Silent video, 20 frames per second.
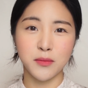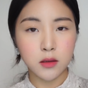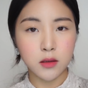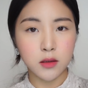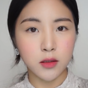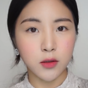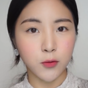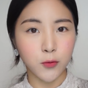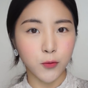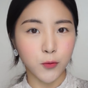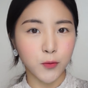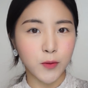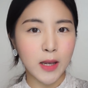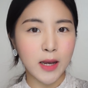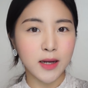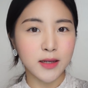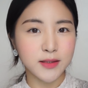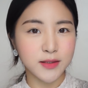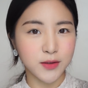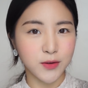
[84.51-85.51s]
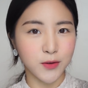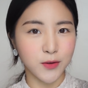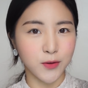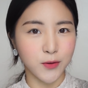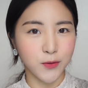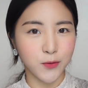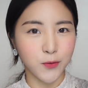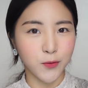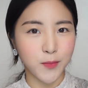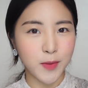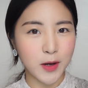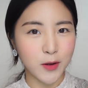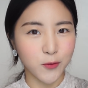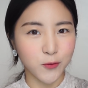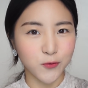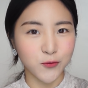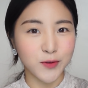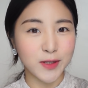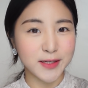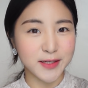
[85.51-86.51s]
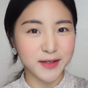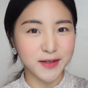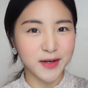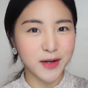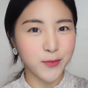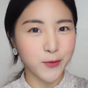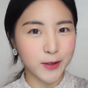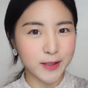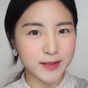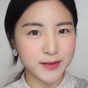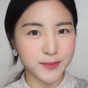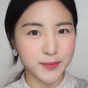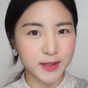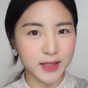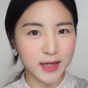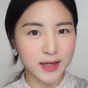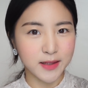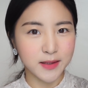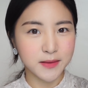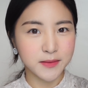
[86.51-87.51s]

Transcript: 그리고 이 네 가지 컬러로 바로 눈화장을 해보겠습니다.